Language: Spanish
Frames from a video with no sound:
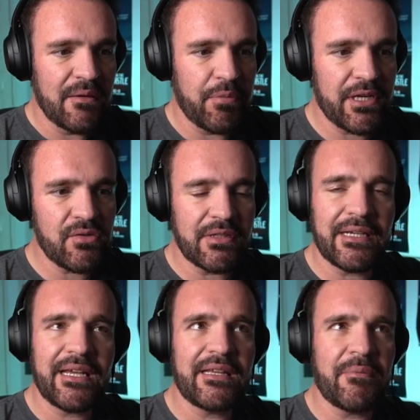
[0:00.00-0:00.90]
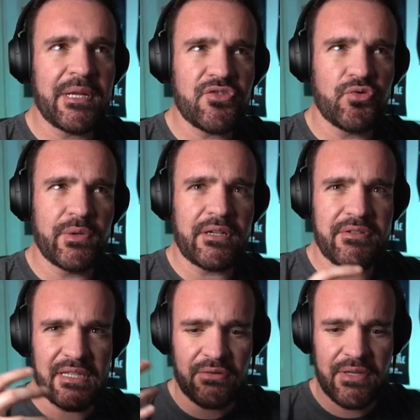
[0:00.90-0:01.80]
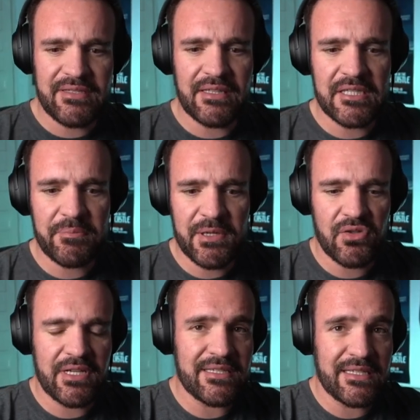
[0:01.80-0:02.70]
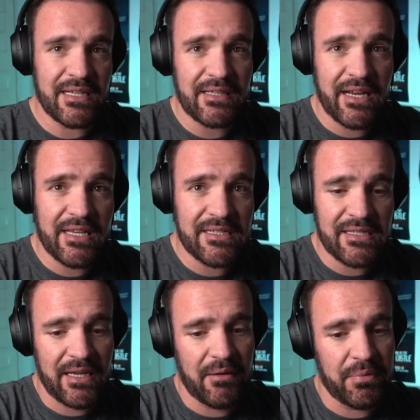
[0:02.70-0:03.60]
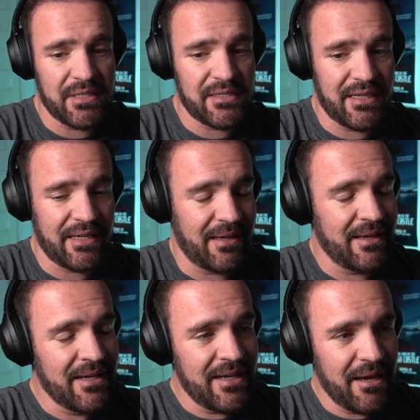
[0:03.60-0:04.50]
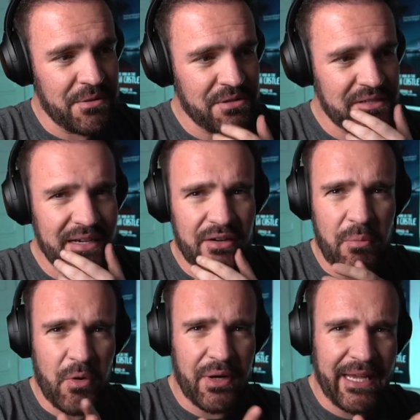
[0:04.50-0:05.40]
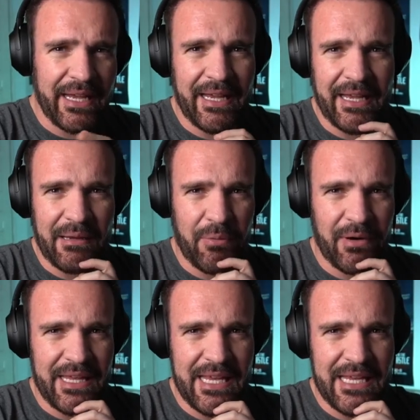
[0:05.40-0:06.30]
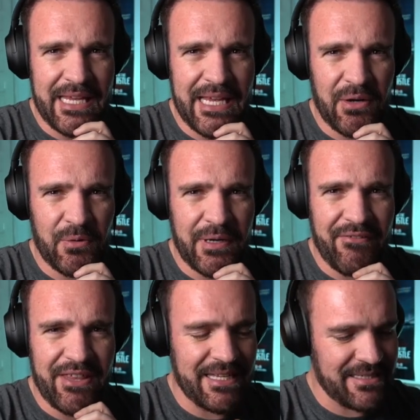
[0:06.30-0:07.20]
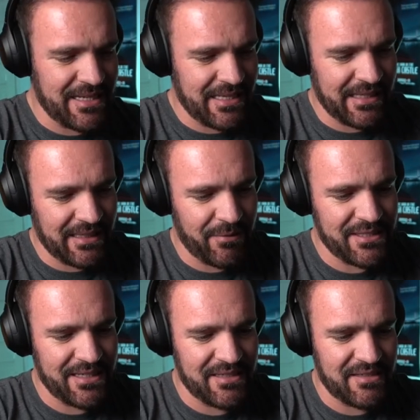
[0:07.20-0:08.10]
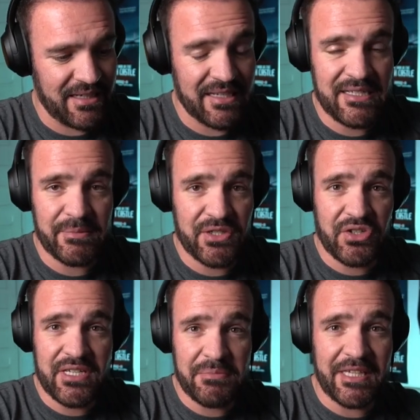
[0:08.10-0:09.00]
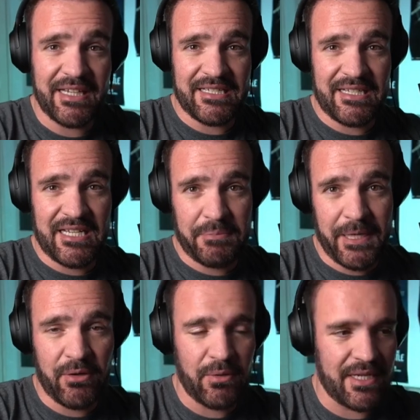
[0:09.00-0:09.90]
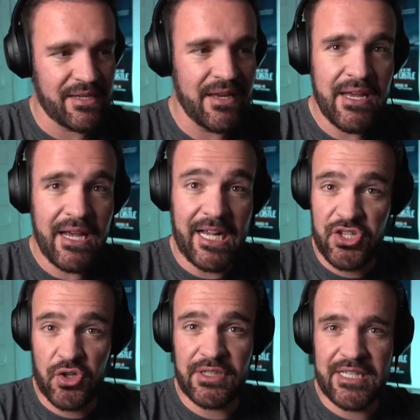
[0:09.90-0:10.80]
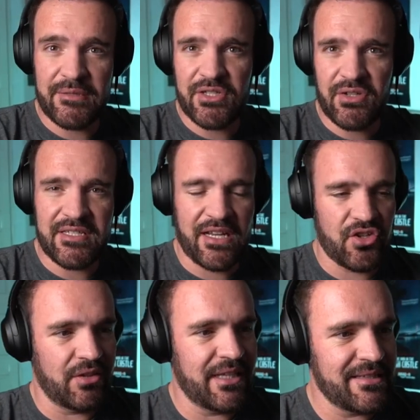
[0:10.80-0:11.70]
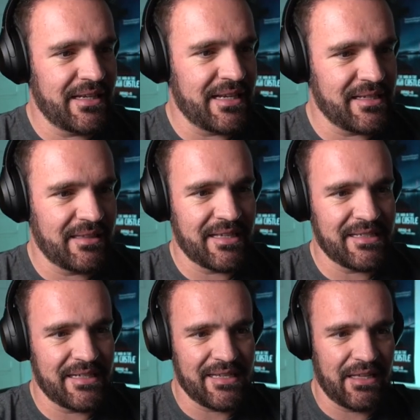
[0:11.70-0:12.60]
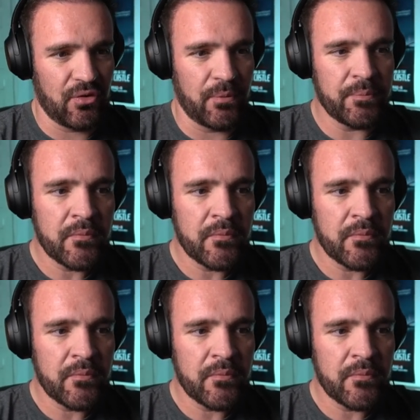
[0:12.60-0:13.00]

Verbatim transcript: Pues resulta que también estuvo entrevistando a distintas personas y entre ellas, eh, pues eh, empezó a salir como que por ahí alguna evidencia de que tal vez sí existían esas versiones míticas de las películas cachondas, versiones cachondas de las cintas del santo.